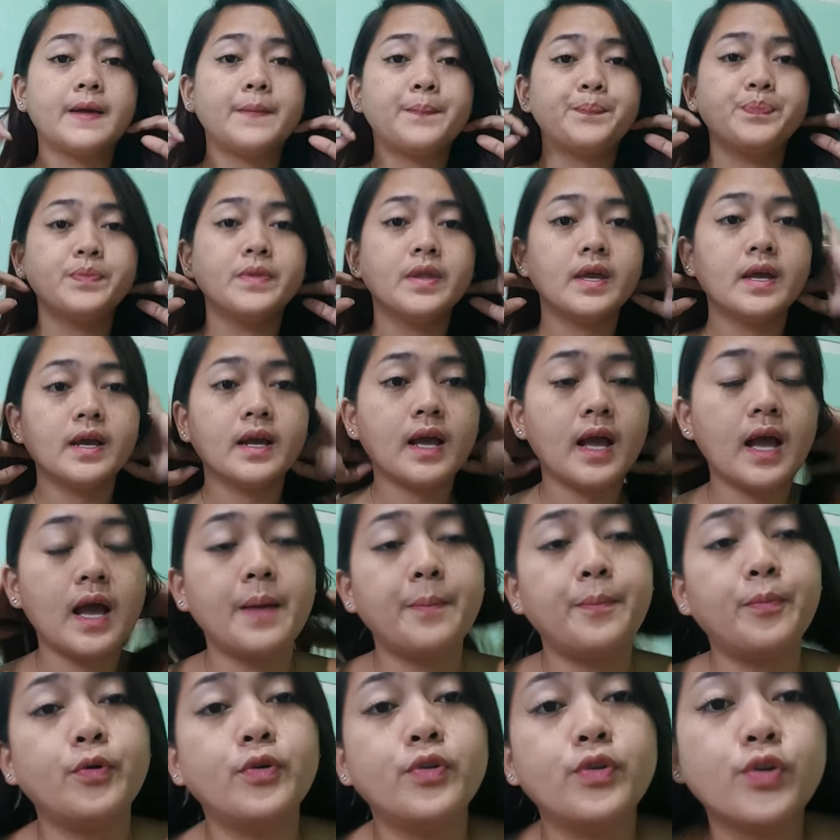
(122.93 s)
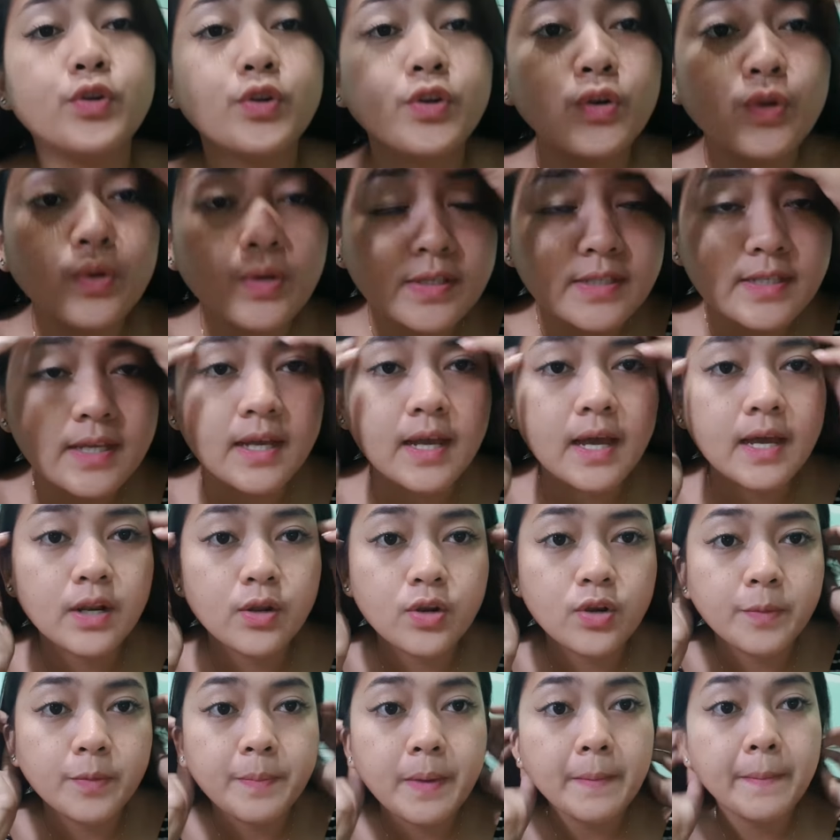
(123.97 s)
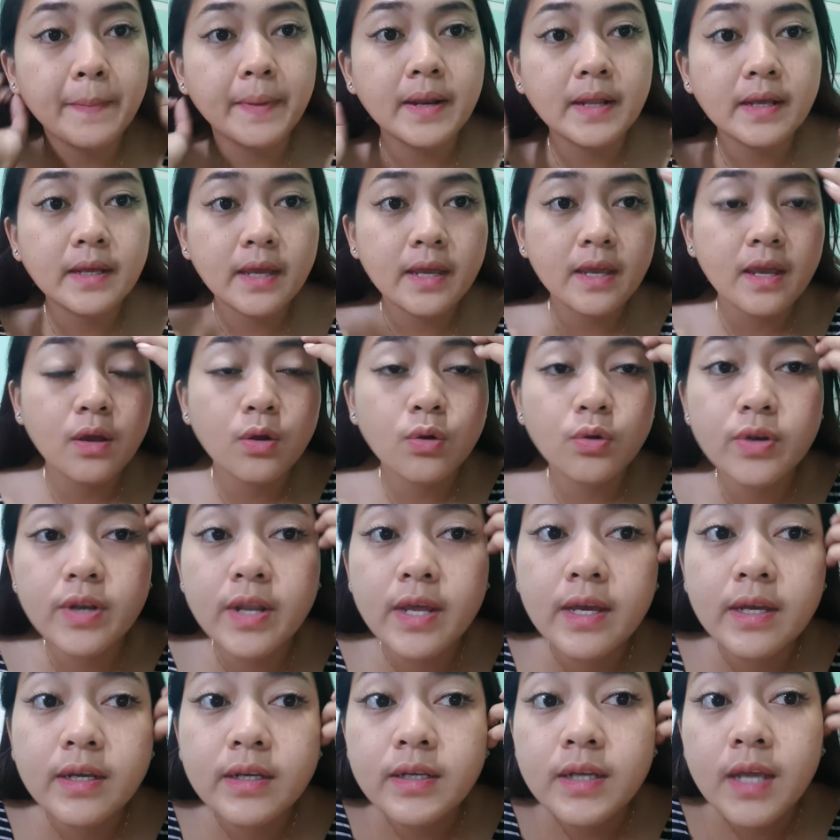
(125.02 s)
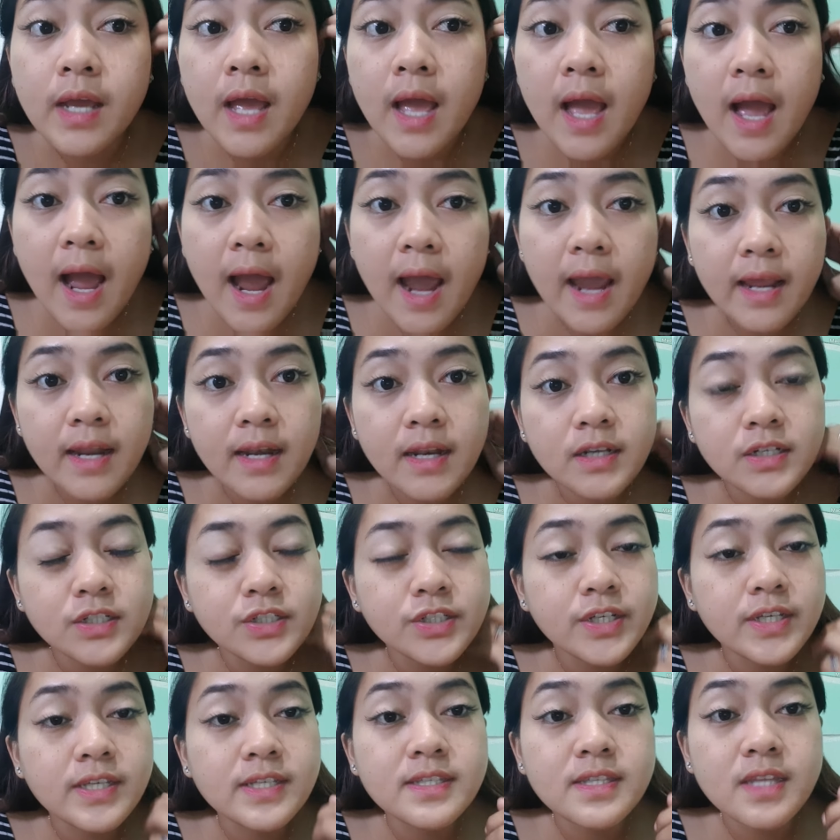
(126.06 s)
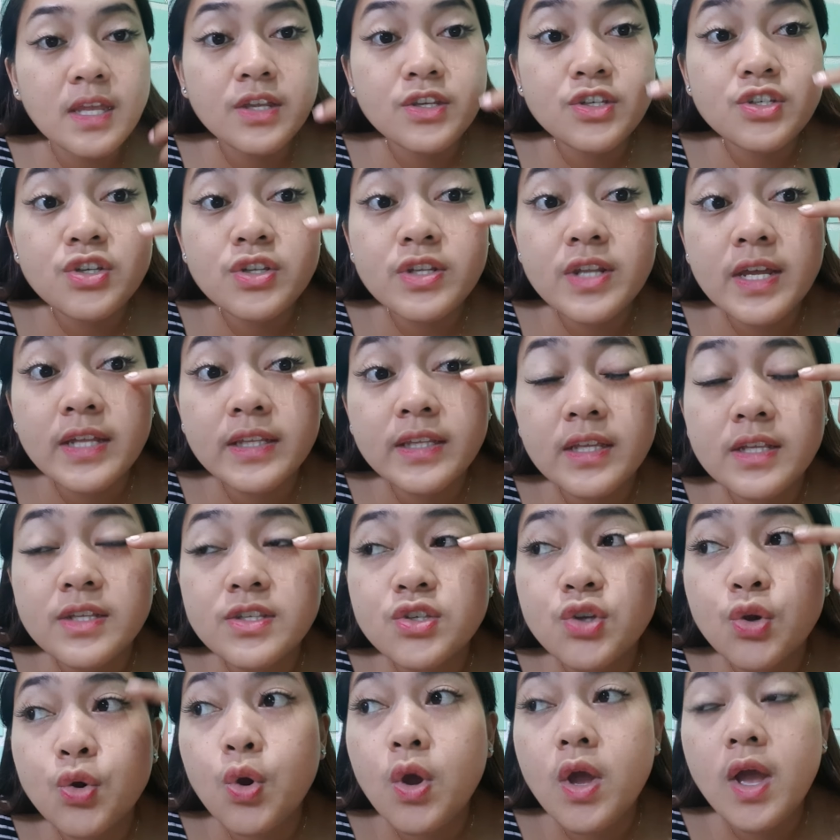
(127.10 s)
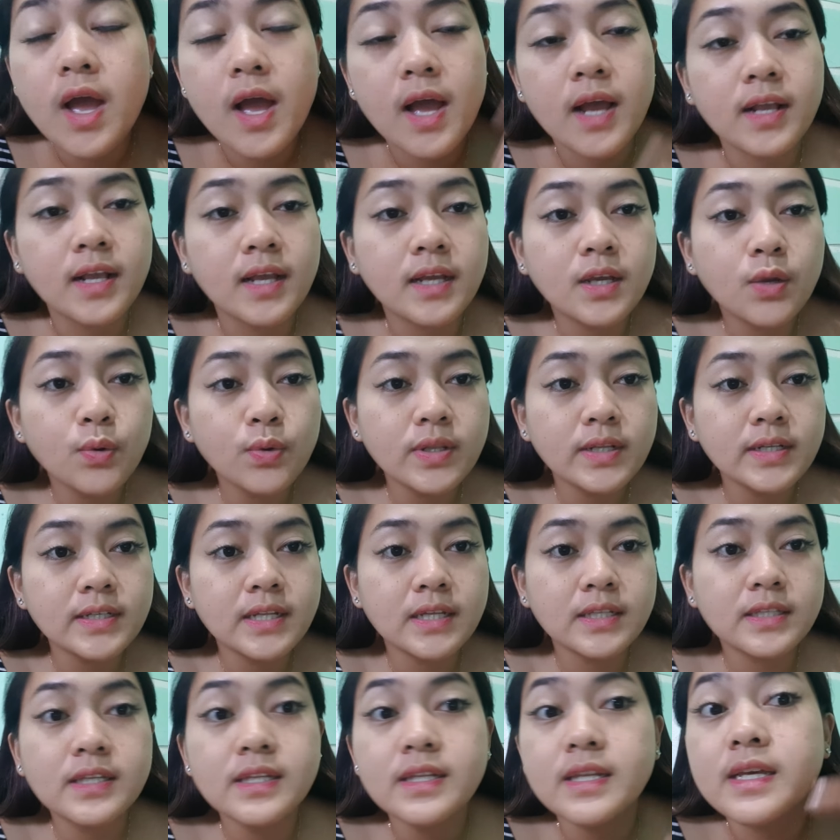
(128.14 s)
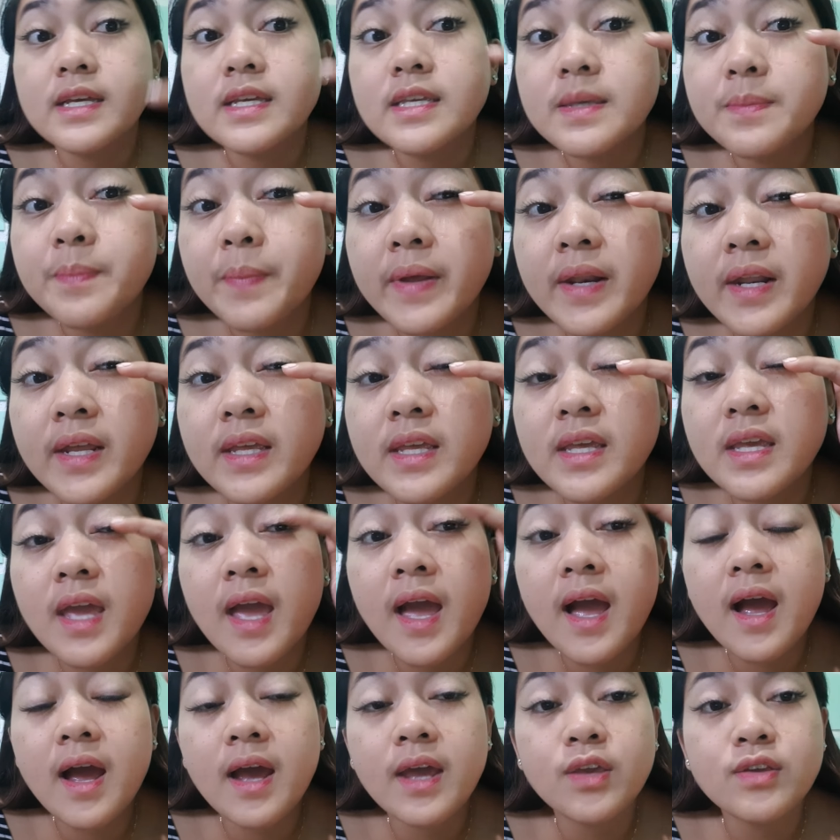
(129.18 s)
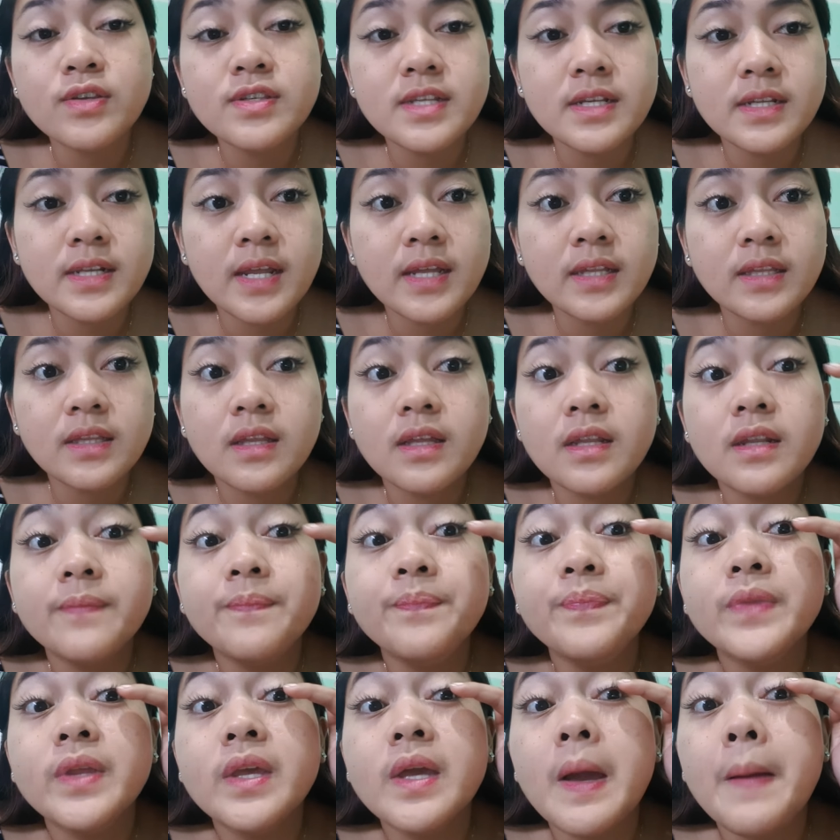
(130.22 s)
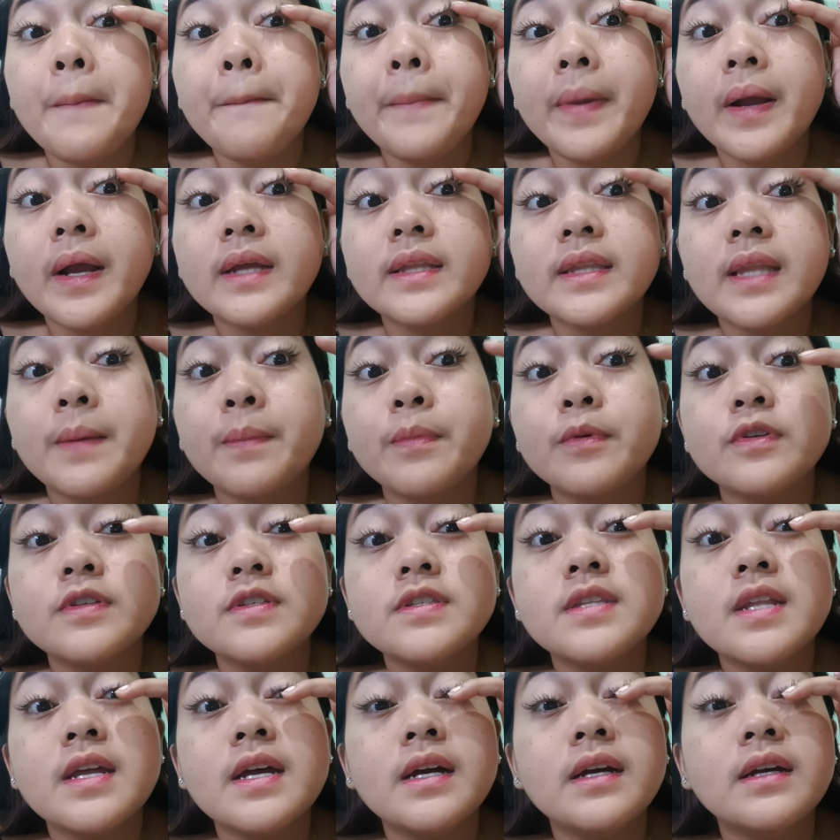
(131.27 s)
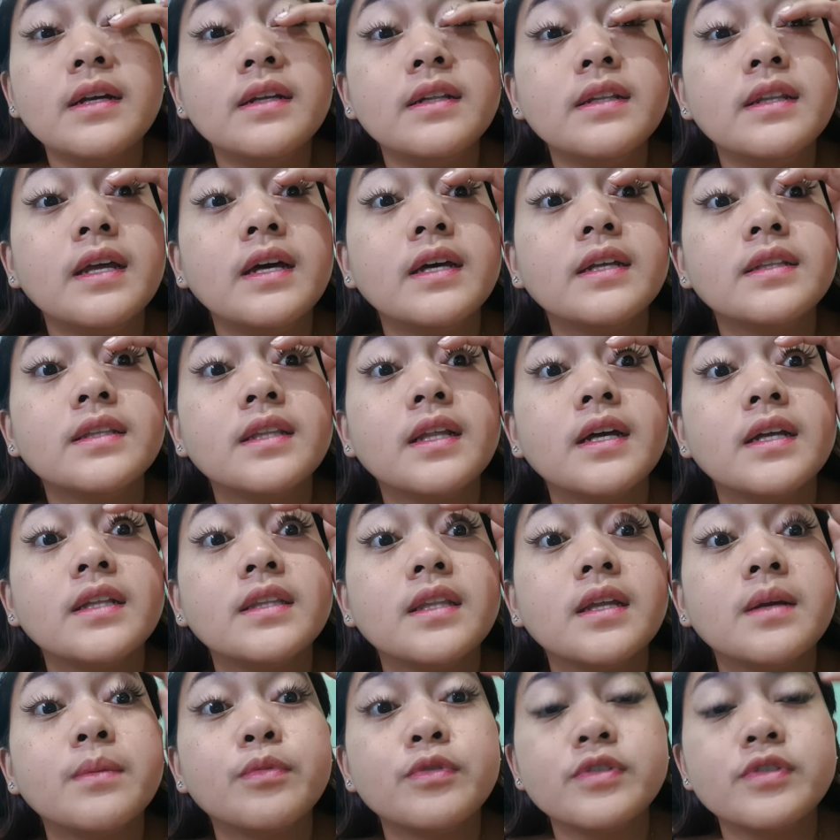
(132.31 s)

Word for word: nga, kahapon or nung isang araw na papalagay ako ng eyelash extension natin. So, ang gagawin lang natin ay parang iaayos lang natin pagkatapos ng lahat-lahat ng